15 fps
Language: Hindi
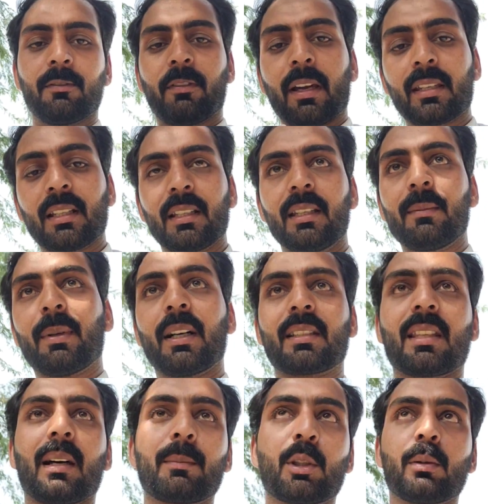फाइनली भाई
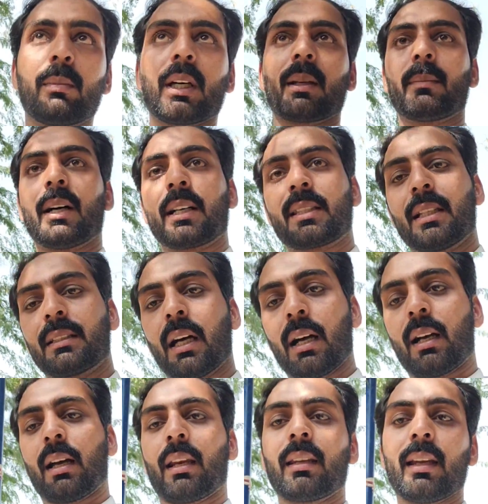साहब जुम्मा नमाज अदा
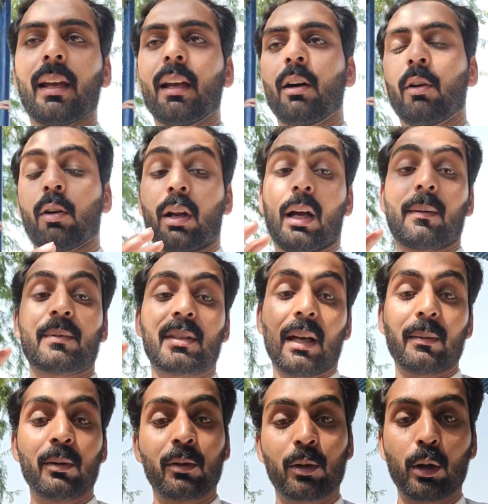कर लिया है और आप
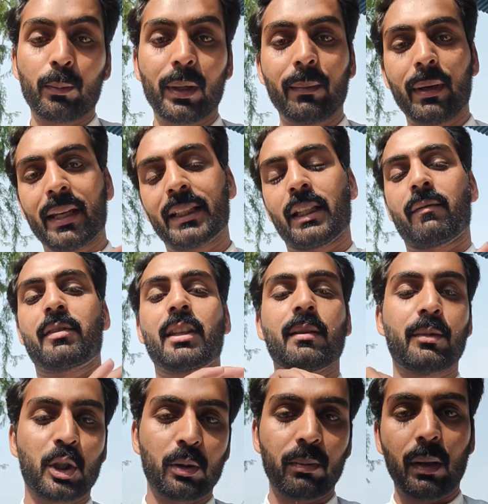सब लोगों को भी मेरी तरफ से
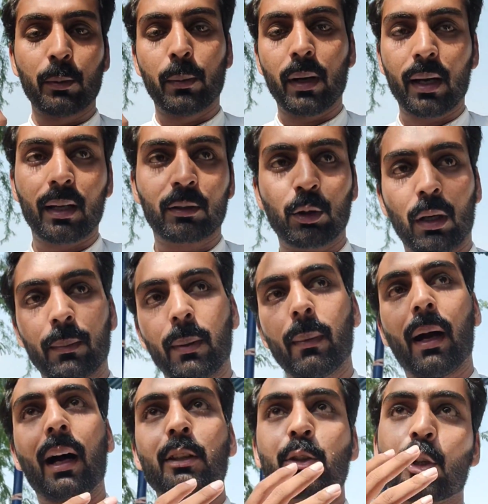जुम्मा मुबारक तो अभी
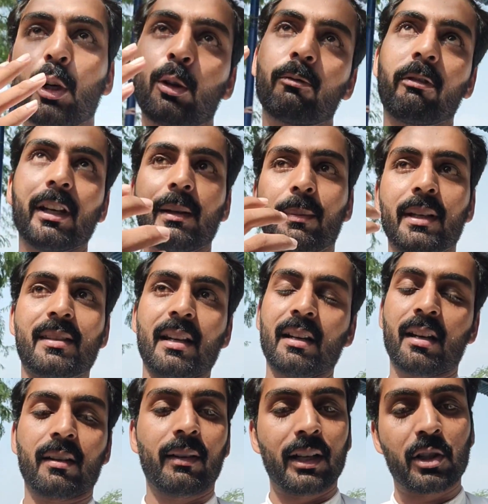मैं आ चुका हूँ वही भाई
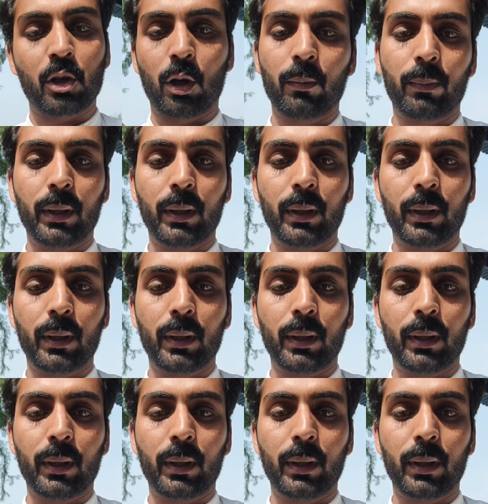सिलेंडर वाली शॉप